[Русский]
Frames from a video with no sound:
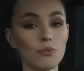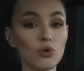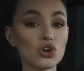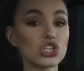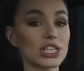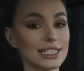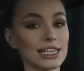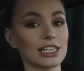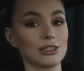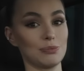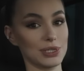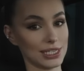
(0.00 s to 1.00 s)
Можно
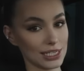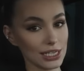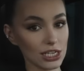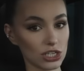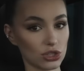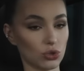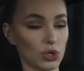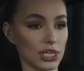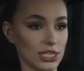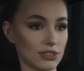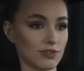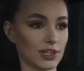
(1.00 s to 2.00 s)
делать без них, но
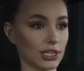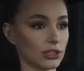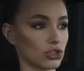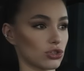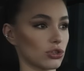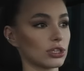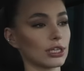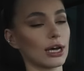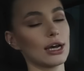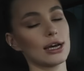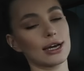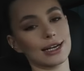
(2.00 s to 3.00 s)
есть вероятность, что
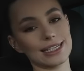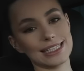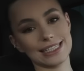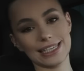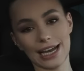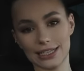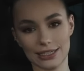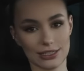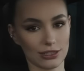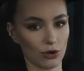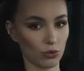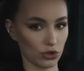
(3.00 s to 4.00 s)
это
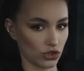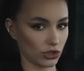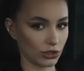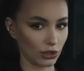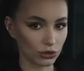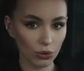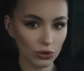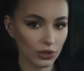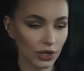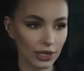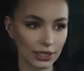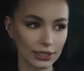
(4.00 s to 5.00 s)
растянется затянется очень
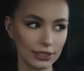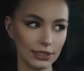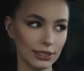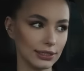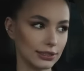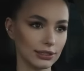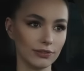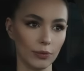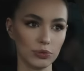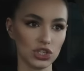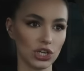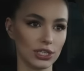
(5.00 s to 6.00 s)
надолго, или ты
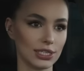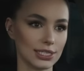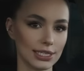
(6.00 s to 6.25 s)
вообще не